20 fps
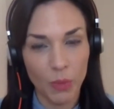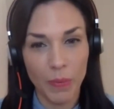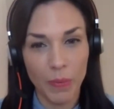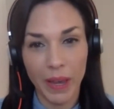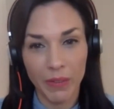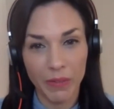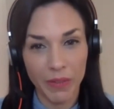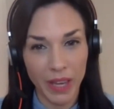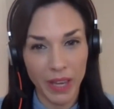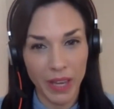
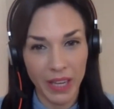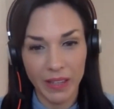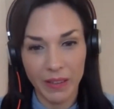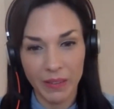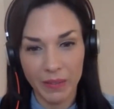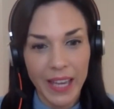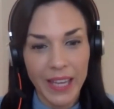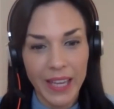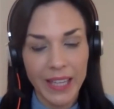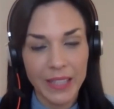merveille.
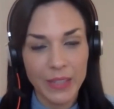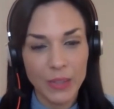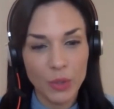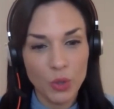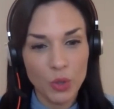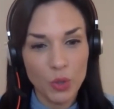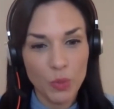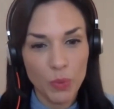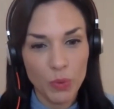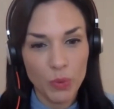Est-ce que
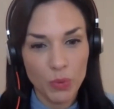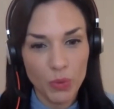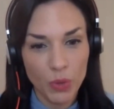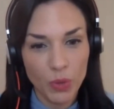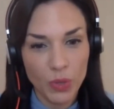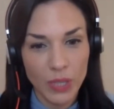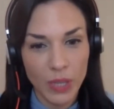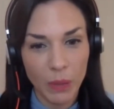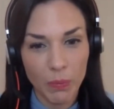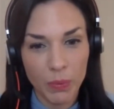tu peux nous
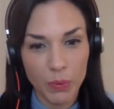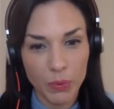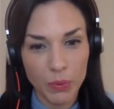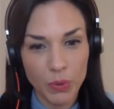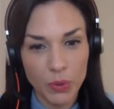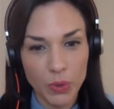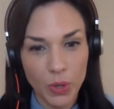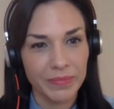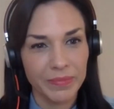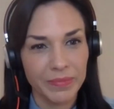en dire plus